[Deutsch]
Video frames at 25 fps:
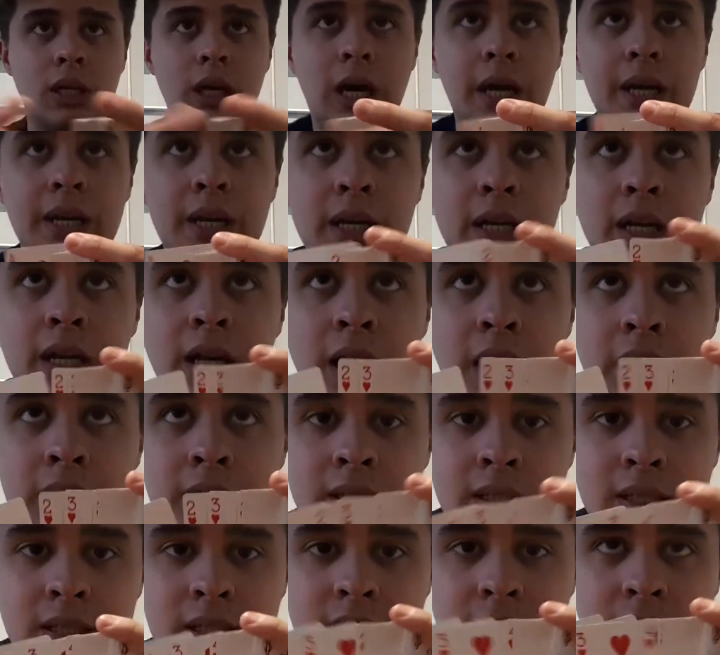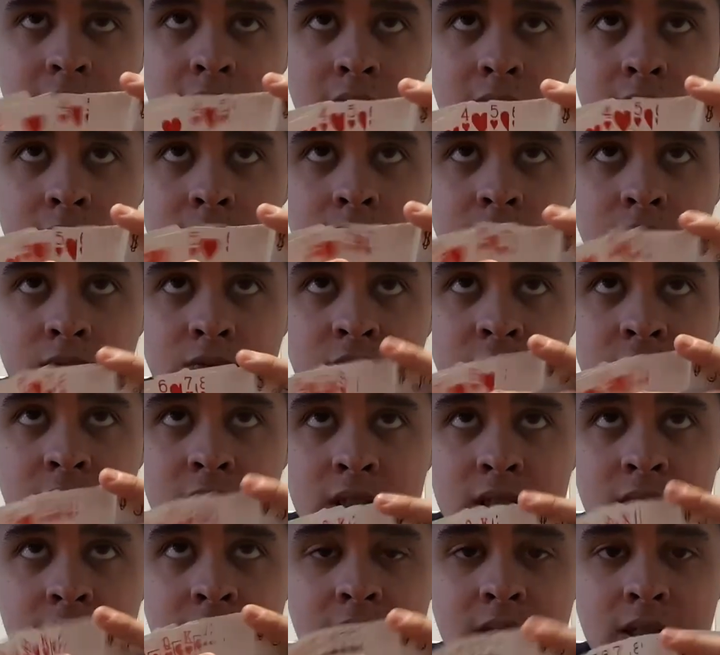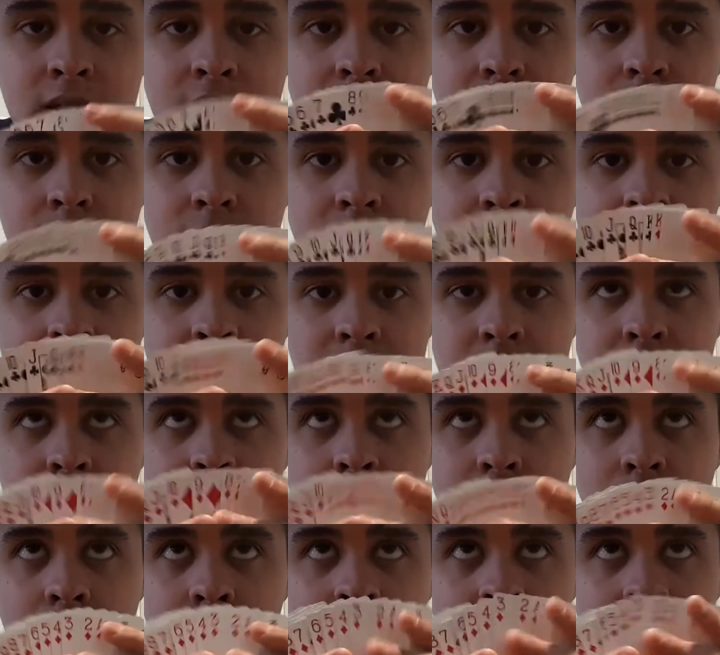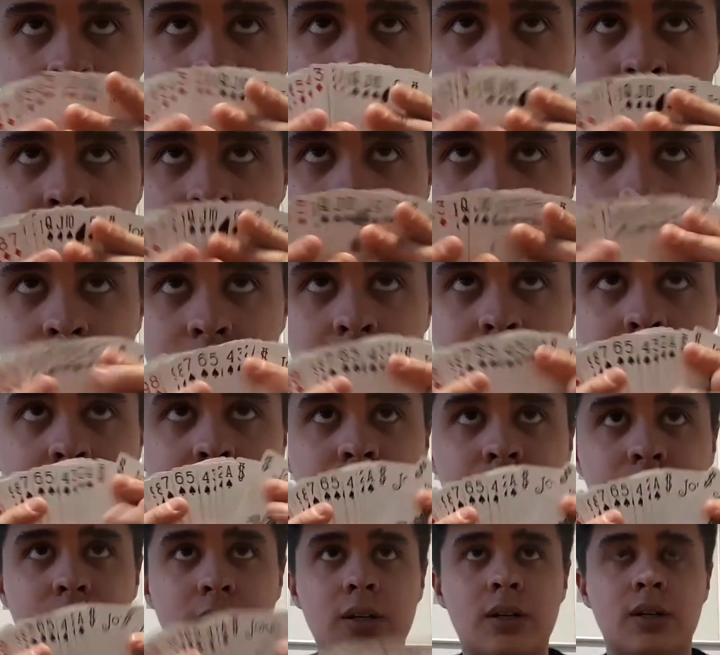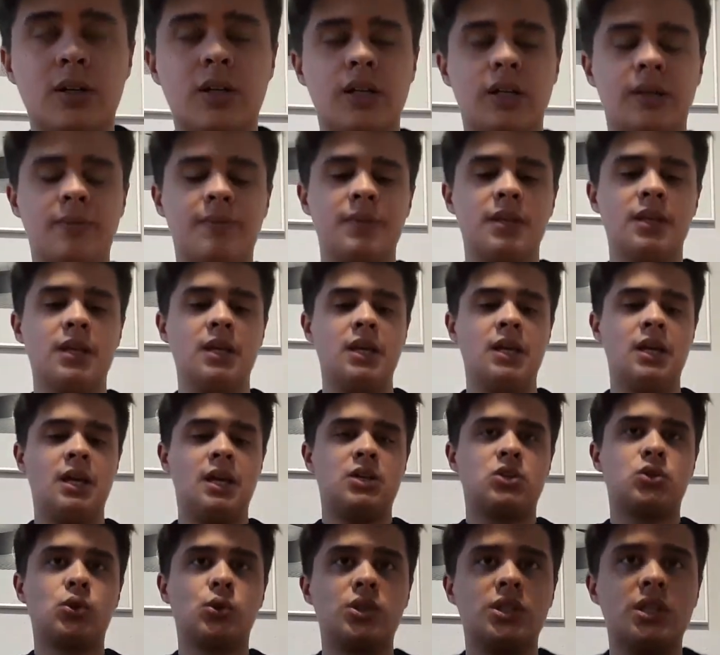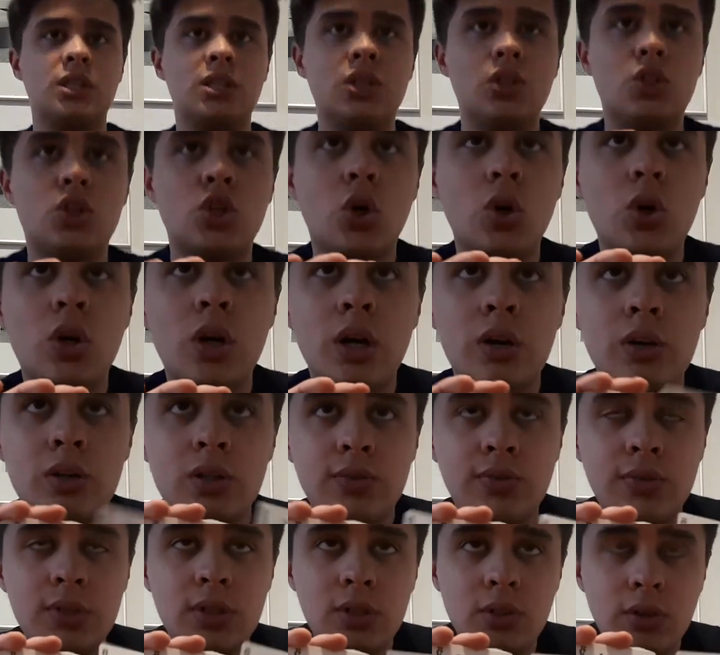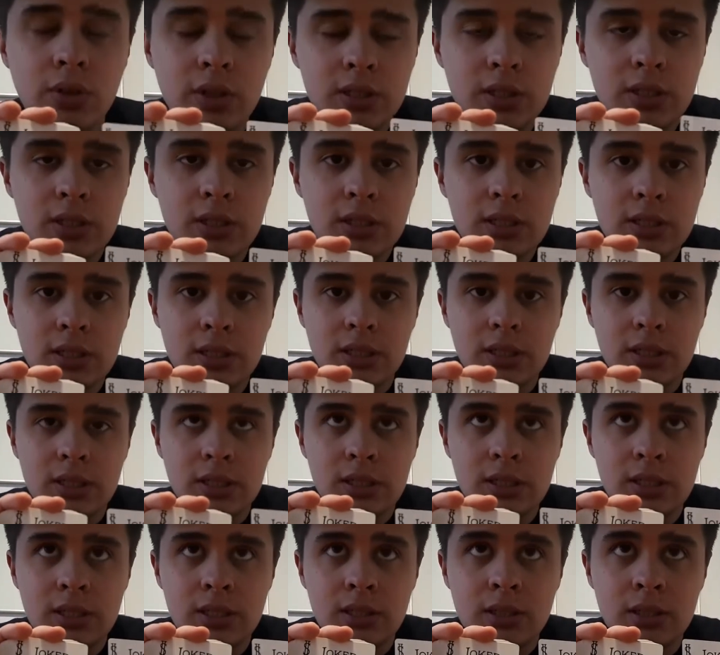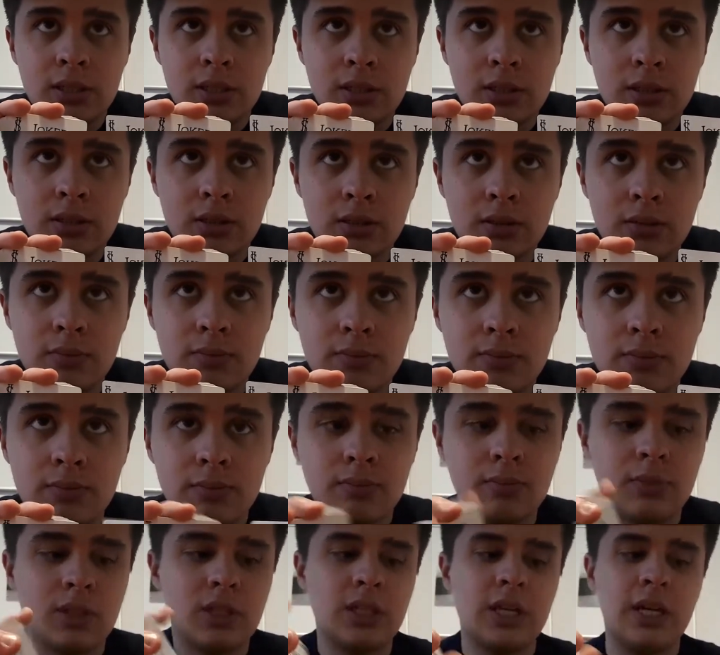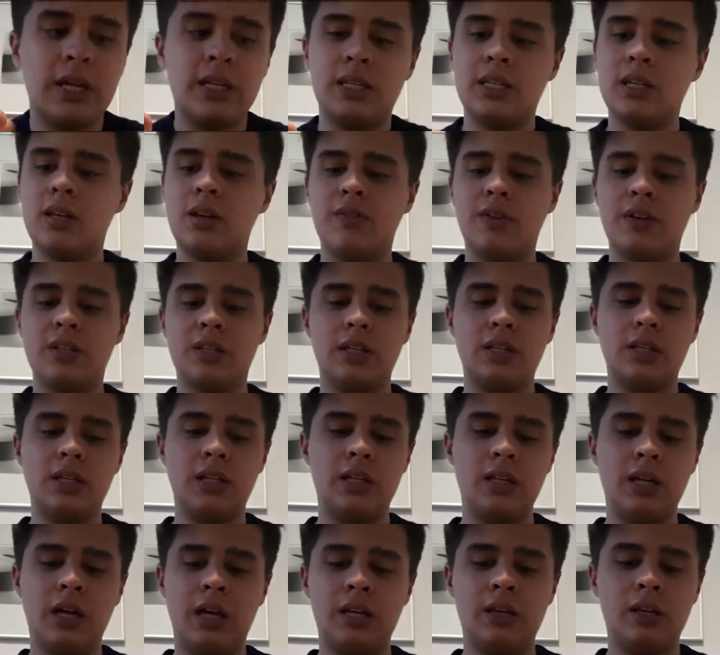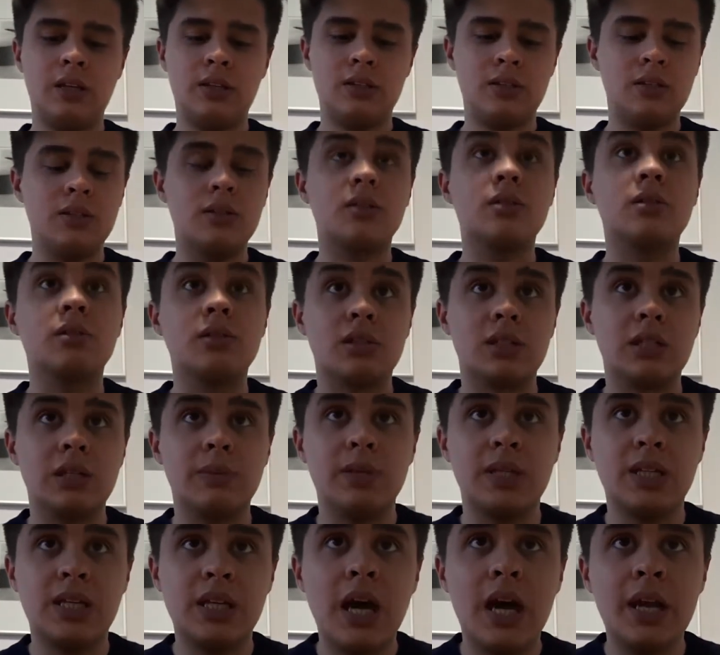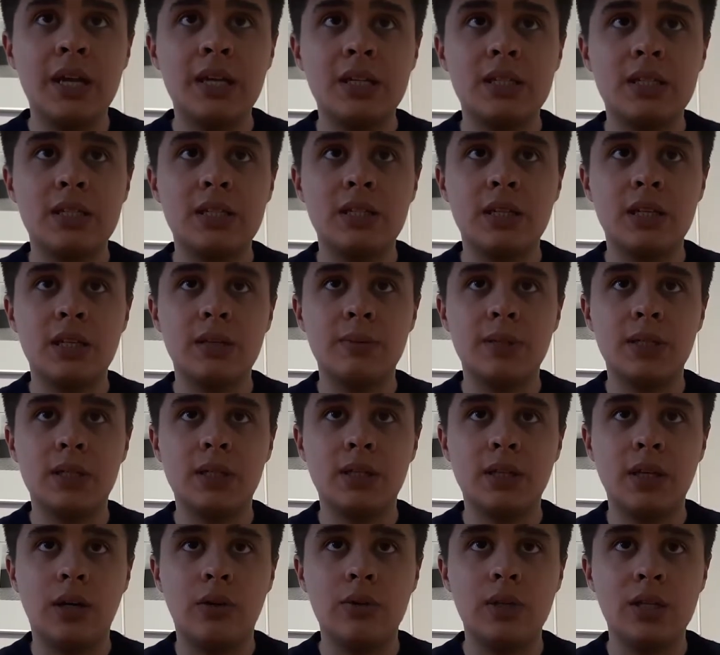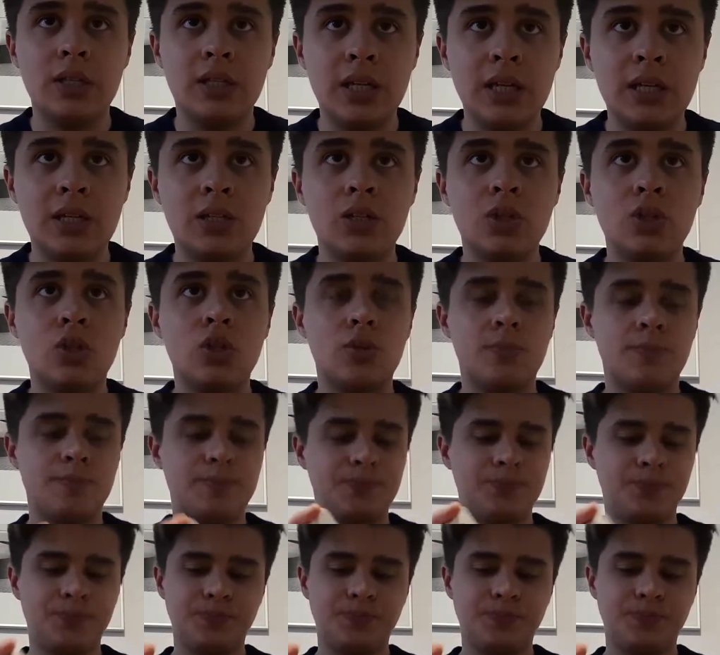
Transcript: anderen Karten, die sehen, wie ihr seht, ganz genau gleich aus. Okay, so sehen die Joker aus für die Leute, die es interessiert. Das Einzige, was an denen anders ist, ist nämlich gar nichts. Sie sind nämlich genau identisch.